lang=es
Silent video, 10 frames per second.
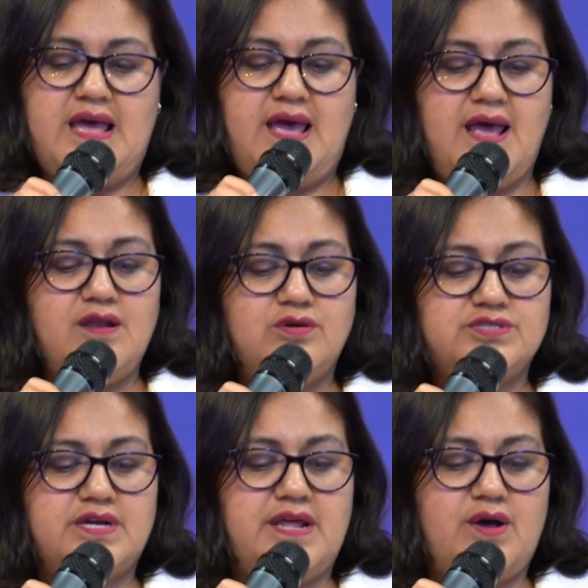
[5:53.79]
Él nos
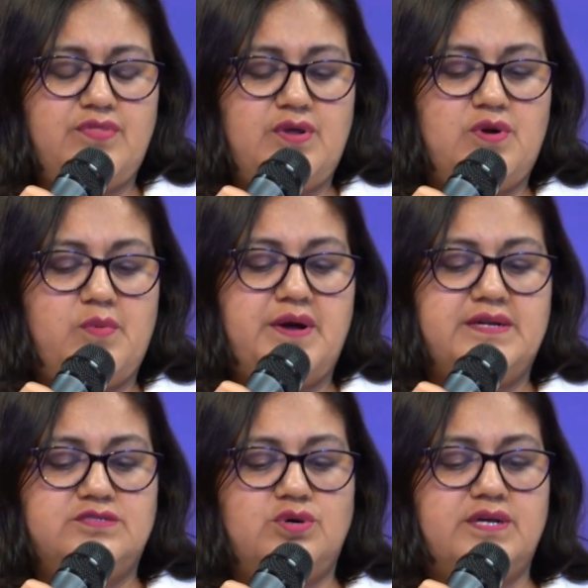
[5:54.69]
creó de nuevo en
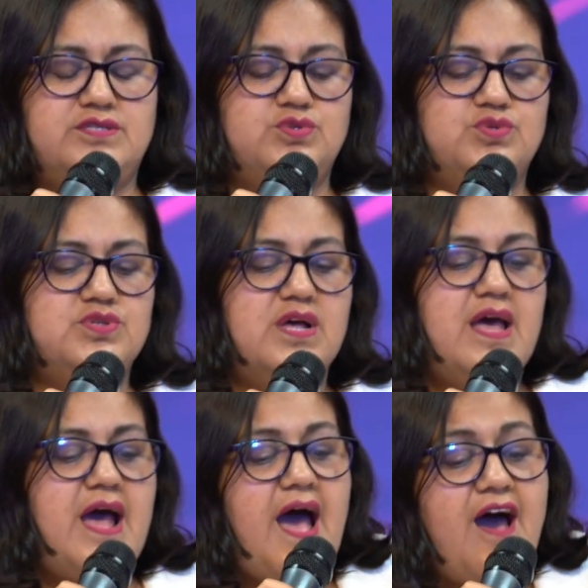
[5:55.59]
Cristo Jesús
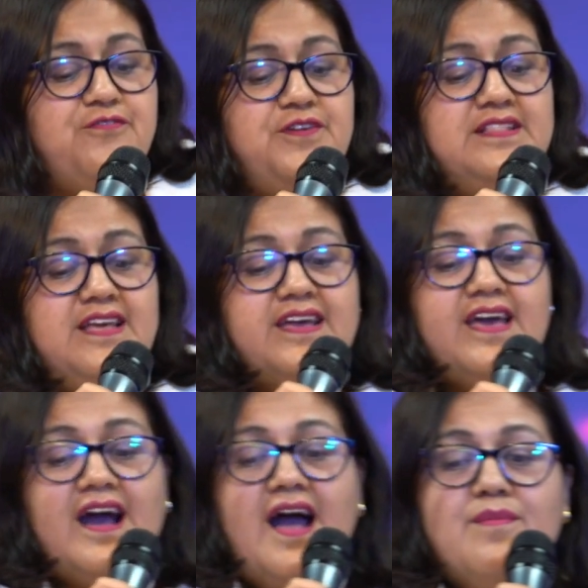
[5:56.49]
a fin de que
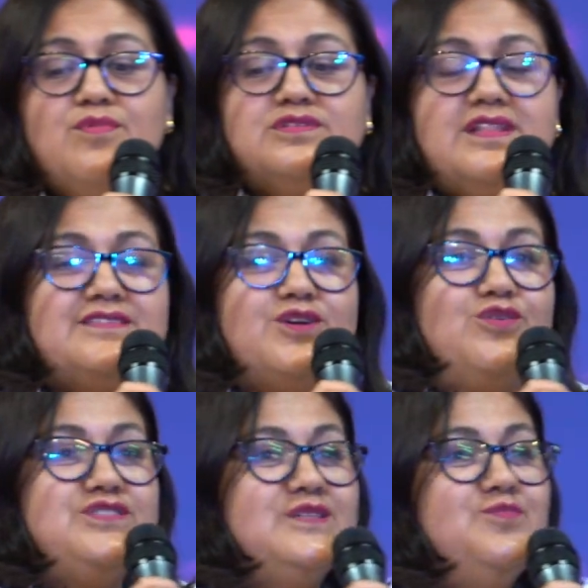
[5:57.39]
hagamos las
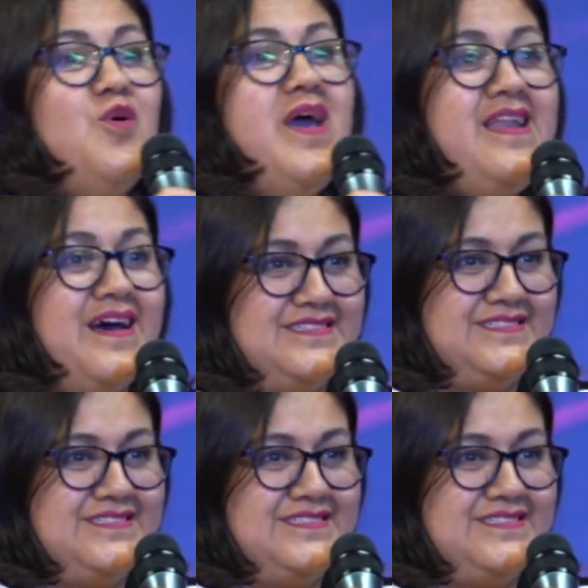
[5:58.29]
cosas buenas.